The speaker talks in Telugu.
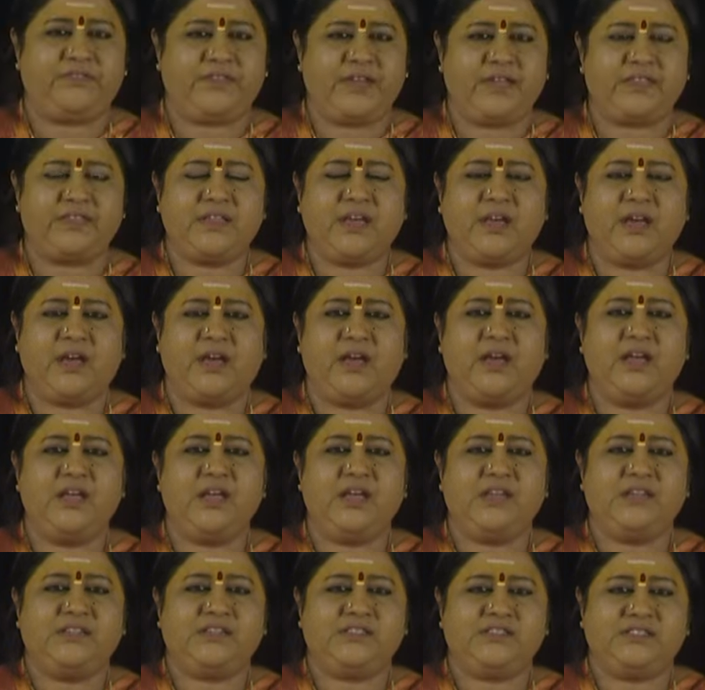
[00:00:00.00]
వ్యధ
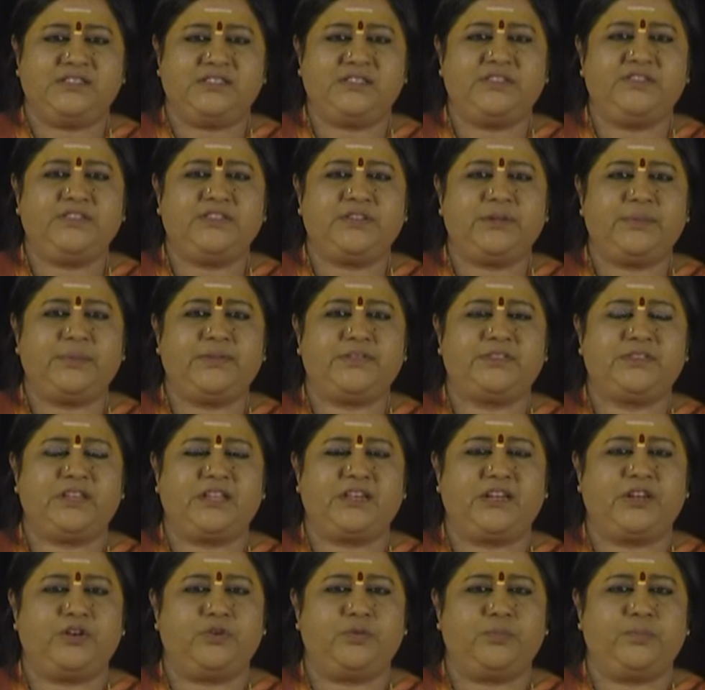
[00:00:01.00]
జీవితం అంతా
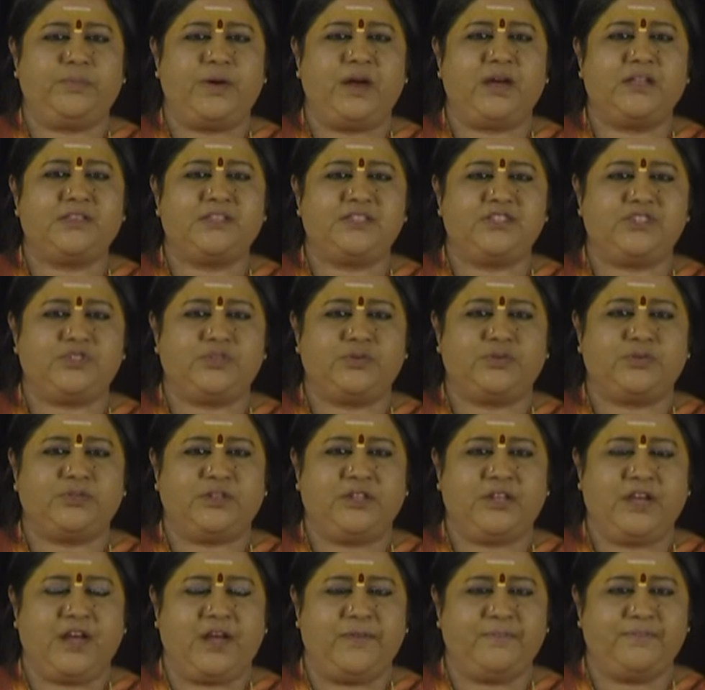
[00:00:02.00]
నన్ను
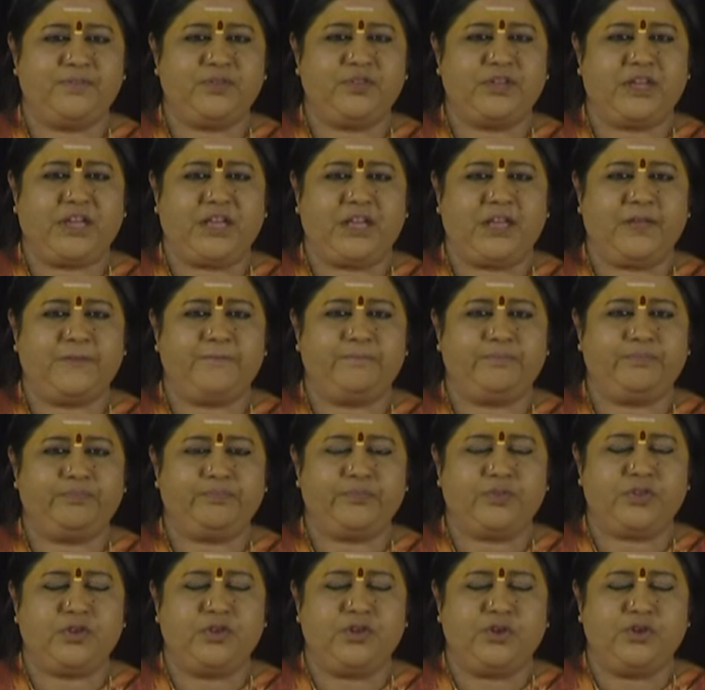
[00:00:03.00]
బాధిస్తుంది అందుకే
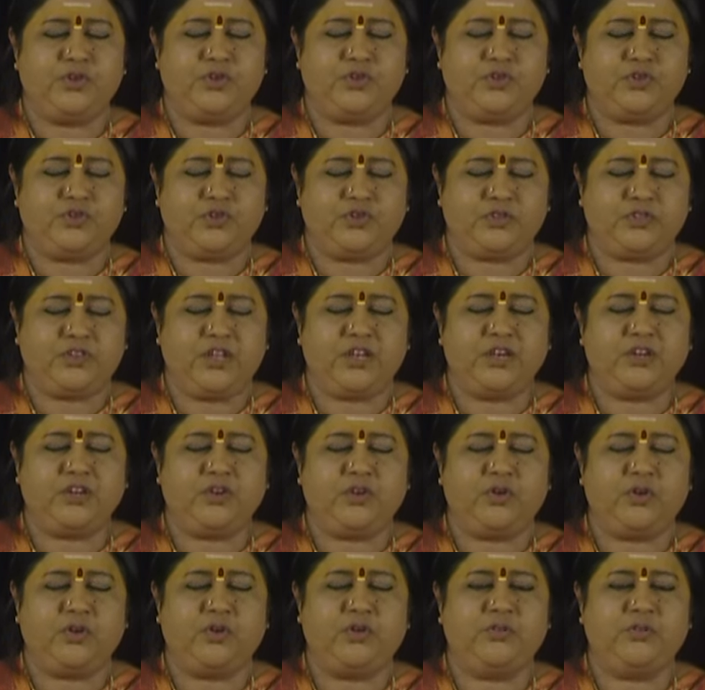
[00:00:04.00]
యుద్ధంలో